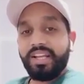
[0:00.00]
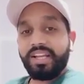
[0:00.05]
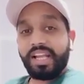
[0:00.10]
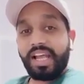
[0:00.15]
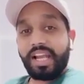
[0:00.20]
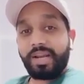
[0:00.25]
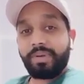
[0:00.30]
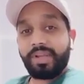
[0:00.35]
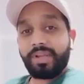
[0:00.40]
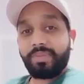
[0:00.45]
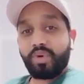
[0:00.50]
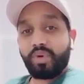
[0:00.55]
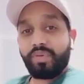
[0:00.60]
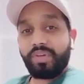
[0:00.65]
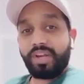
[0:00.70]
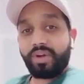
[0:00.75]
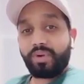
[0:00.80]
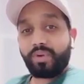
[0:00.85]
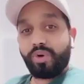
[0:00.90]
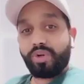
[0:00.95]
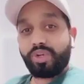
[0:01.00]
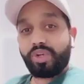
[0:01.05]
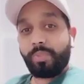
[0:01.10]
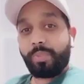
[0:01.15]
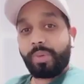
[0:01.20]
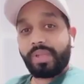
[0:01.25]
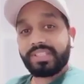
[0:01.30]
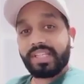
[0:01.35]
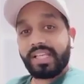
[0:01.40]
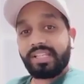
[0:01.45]
నలభై మూడు వేల కోట్లు
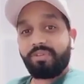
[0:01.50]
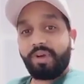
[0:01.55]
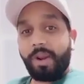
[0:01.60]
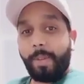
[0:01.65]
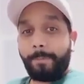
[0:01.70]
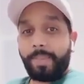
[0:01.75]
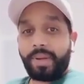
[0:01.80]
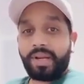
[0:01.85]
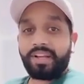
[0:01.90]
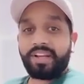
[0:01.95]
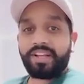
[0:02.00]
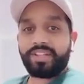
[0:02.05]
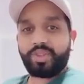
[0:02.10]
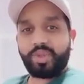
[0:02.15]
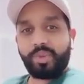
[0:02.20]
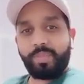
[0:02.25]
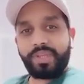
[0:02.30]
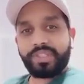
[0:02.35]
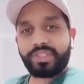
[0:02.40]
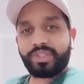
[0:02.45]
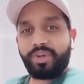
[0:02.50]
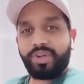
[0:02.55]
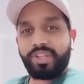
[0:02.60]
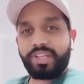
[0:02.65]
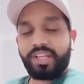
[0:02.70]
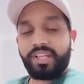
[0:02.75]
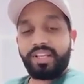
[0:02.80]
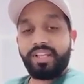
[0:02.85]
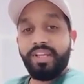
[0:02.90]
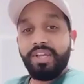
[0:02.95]
ప్రజాధనం అప్పనంగా
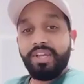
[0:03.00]
దుబ్బేసినోడికి